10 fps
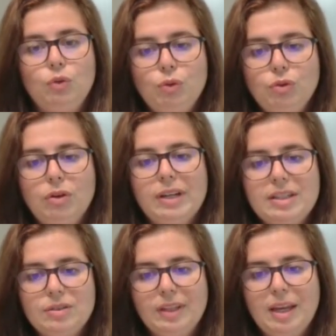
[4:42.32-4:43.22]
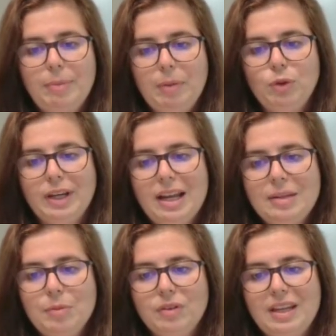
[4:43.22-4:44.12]
tout en restant capable de
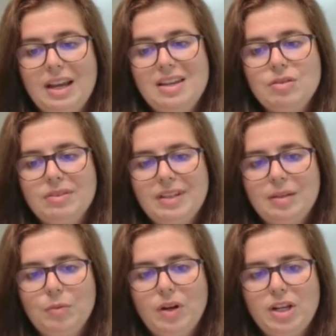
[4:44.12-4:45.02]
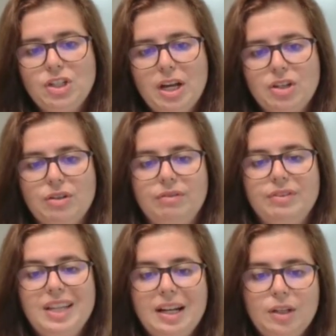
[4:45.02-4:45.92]
réalimenter instantanément la charge
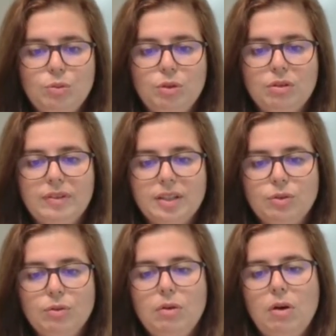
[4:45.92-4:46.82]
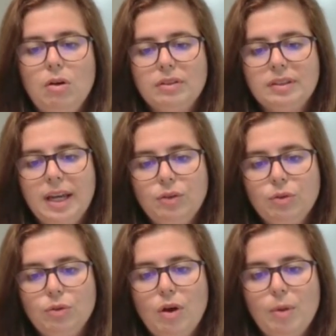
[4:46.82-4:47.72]
via la double conversion en cas
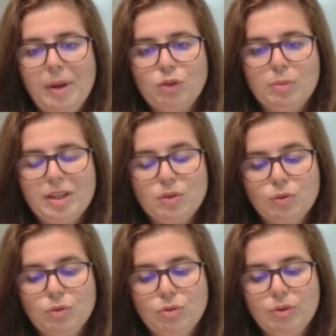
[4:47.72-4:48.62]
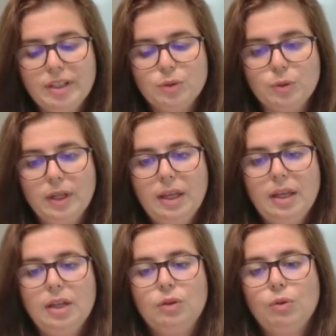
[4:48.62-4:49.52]
de euh, perturbation sur le réseau.
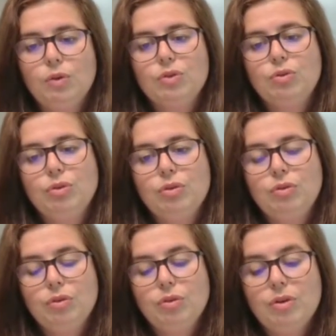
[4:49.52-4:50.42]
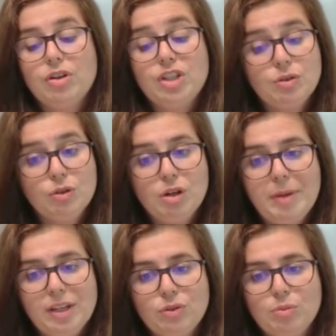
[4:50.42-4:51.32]
Donc, sur ce, chez
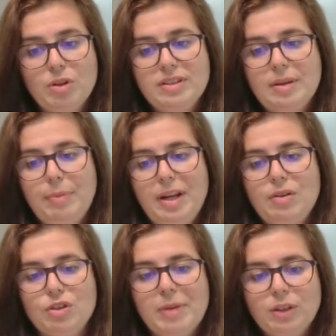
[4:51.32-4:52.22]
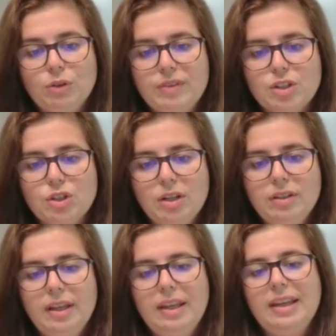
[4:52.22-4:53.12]
Socomex, ce mode s'appelle Smart
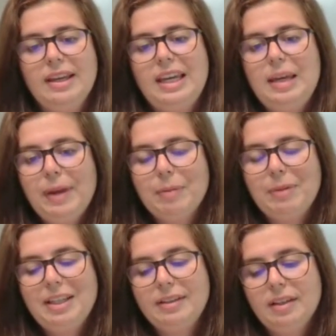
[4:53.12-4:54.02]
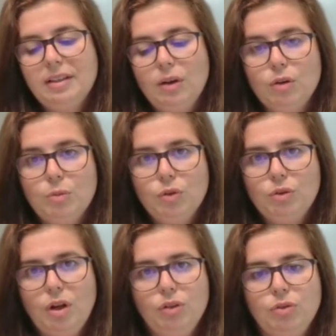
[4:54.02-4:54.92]
Conversion et permet d'atteindre des rendements de
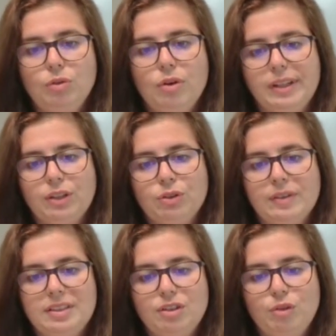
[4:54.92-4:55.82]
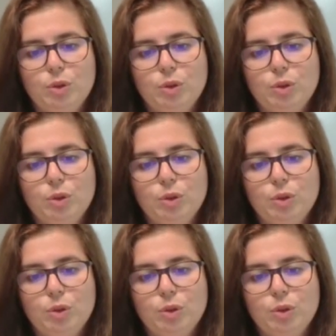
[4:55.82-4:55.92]
l'ordre de 99%.